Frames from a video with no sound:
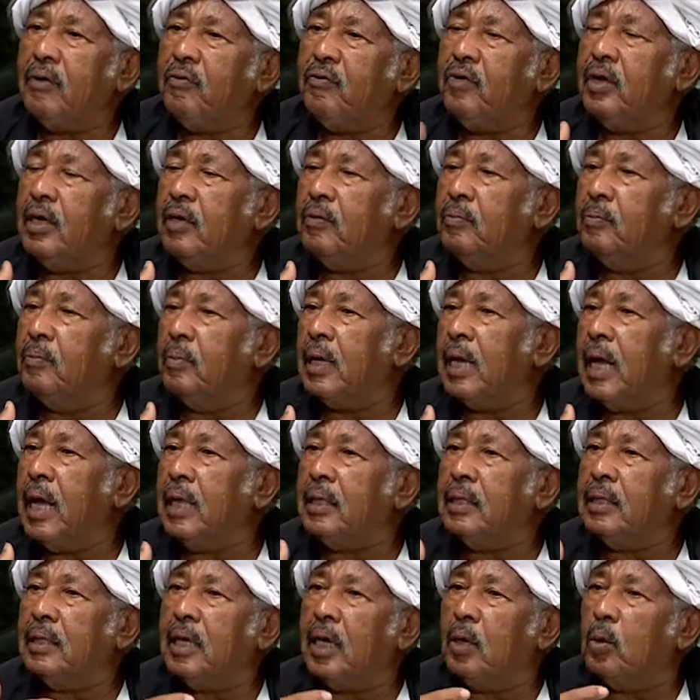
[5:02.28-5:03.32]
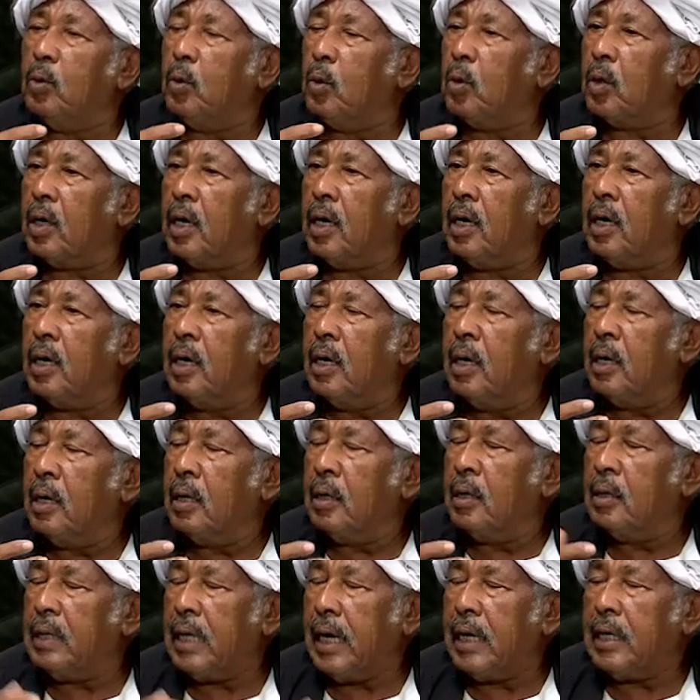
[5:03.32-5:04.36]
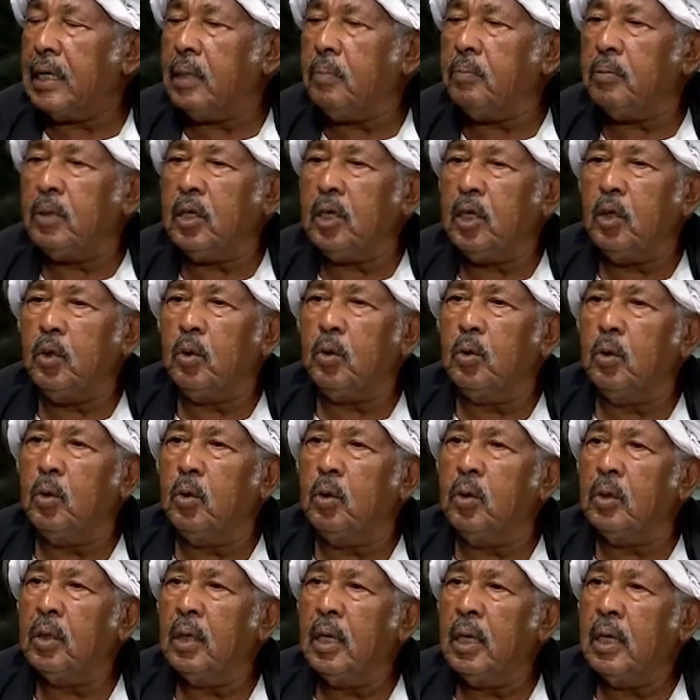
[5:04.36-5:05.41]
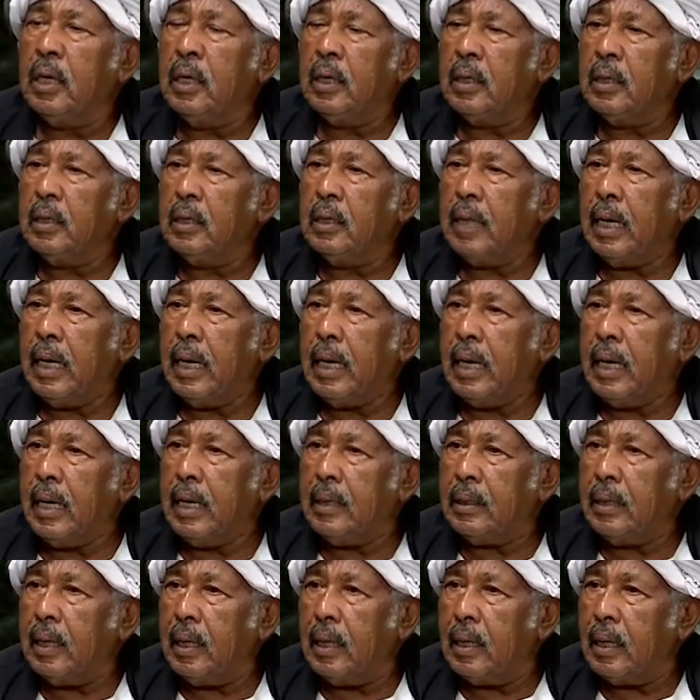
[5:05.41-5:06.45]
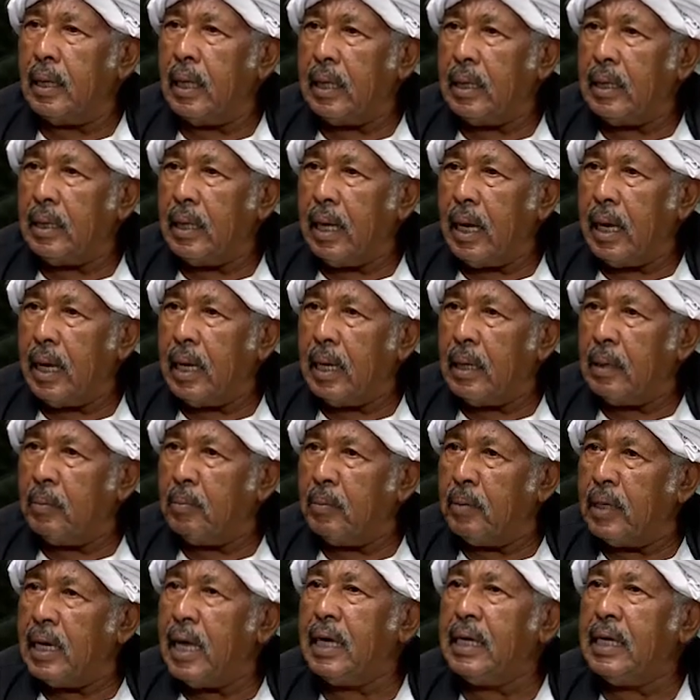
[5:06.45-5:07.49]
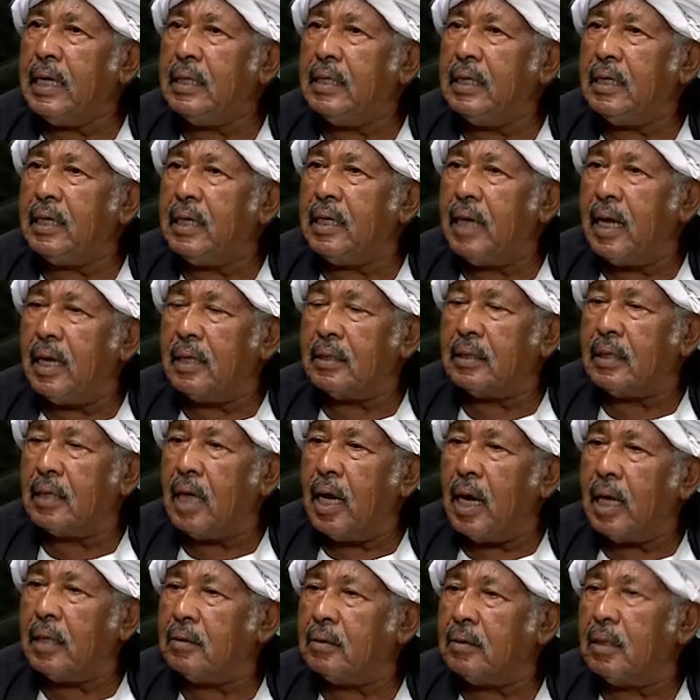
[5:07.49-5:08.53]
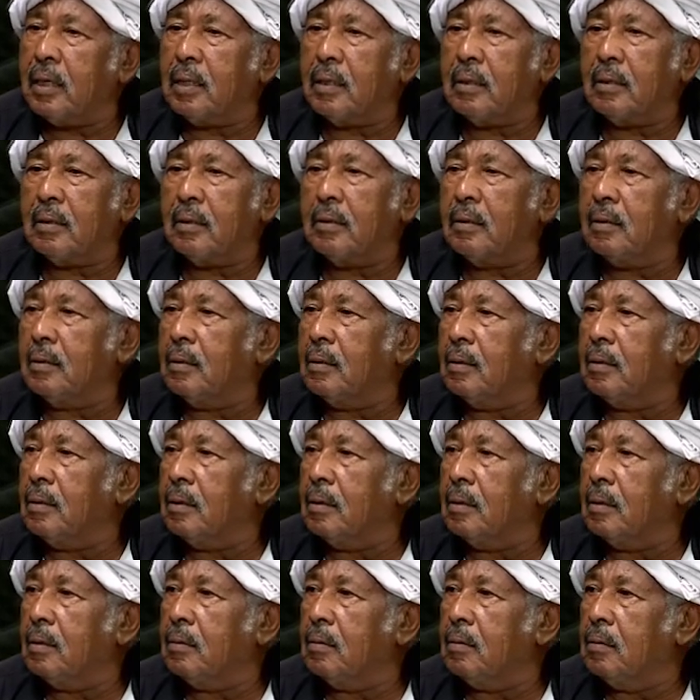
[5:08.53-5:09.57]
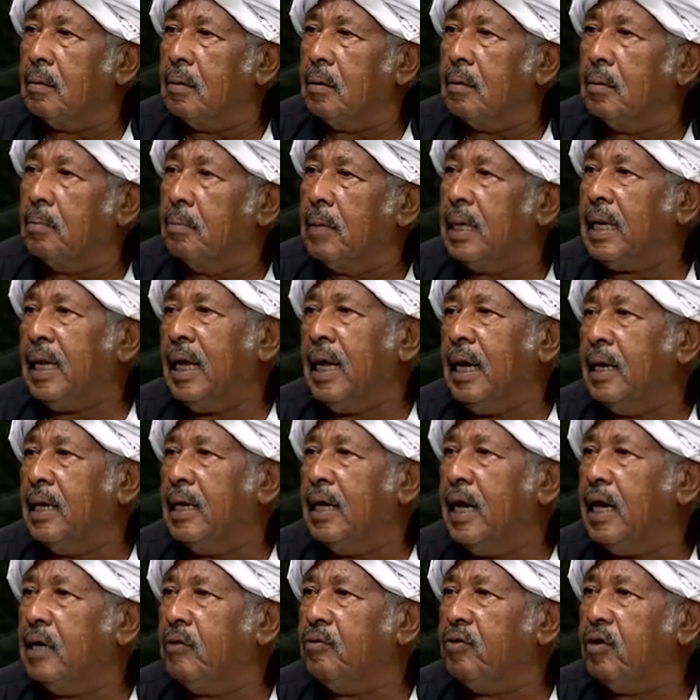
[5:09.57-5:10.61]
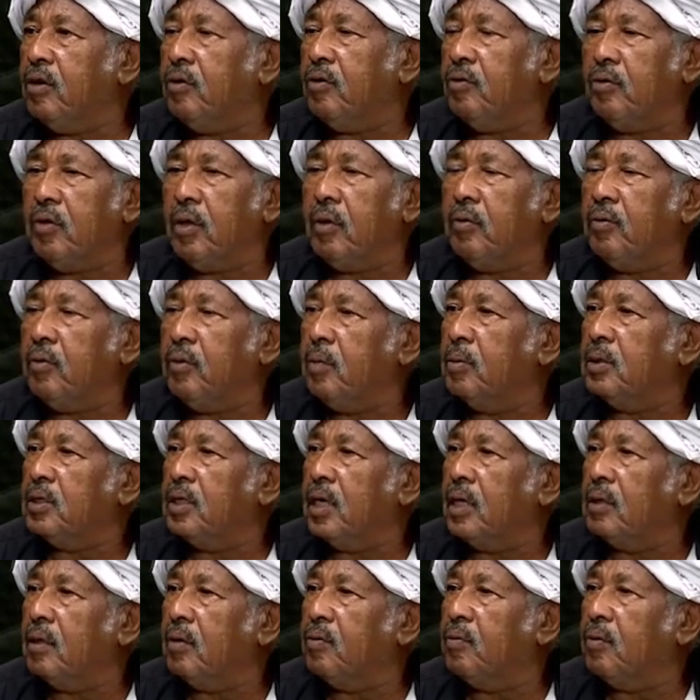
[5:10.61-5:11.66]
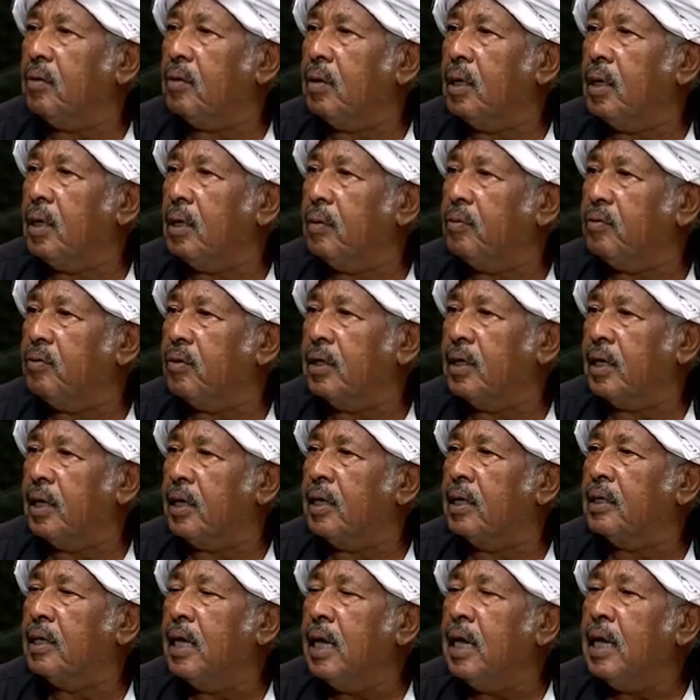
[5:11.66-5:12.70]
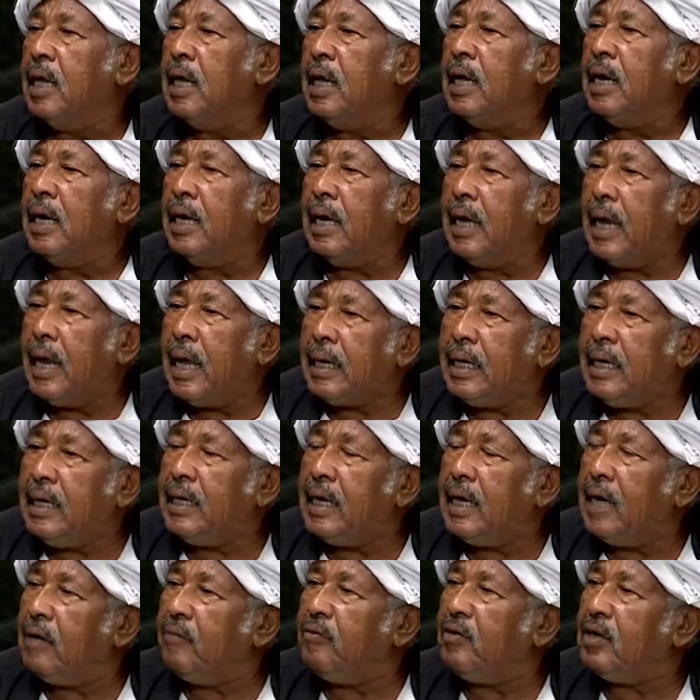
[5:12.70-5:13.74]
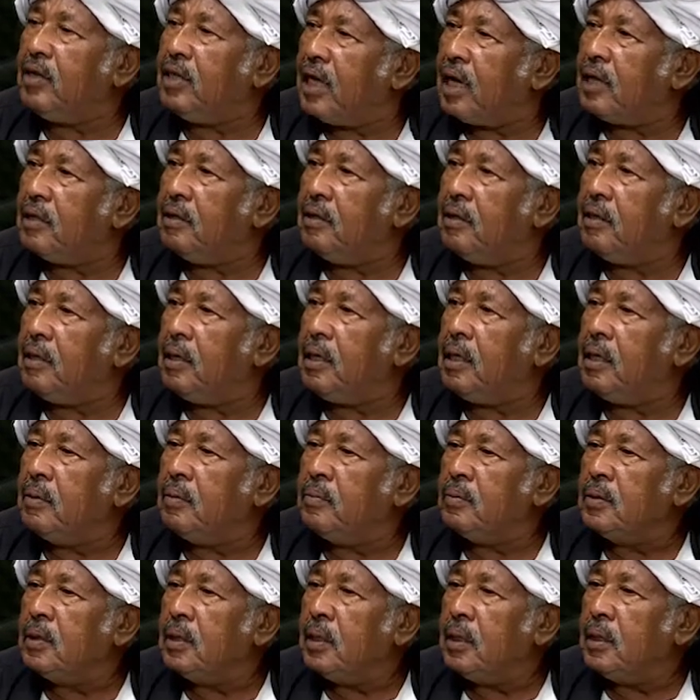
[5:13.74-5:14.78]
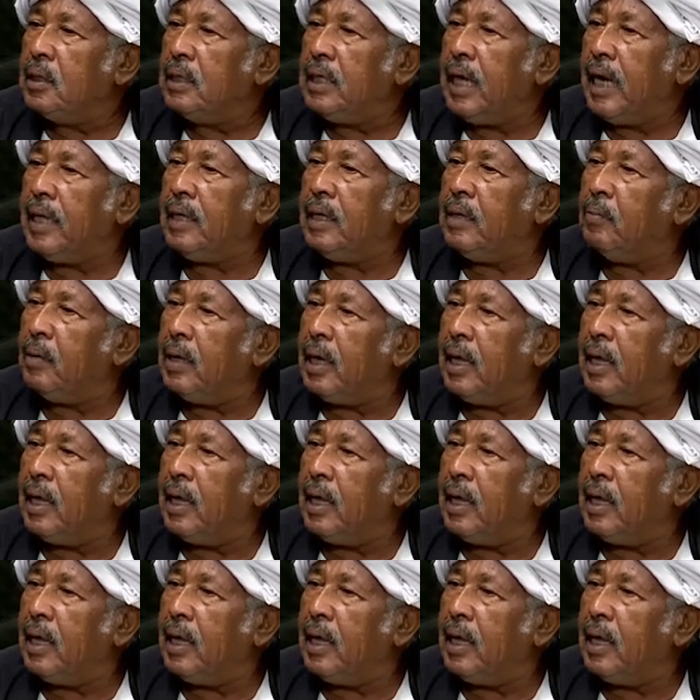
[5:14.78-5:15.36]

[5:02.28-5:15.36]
في مناطق الاخرى يعني يمكن يكون المناقل دي كانت اخطر مرحلة يعني في في في مسألة الفيضانات نعم. لكن انا في تقديري يعني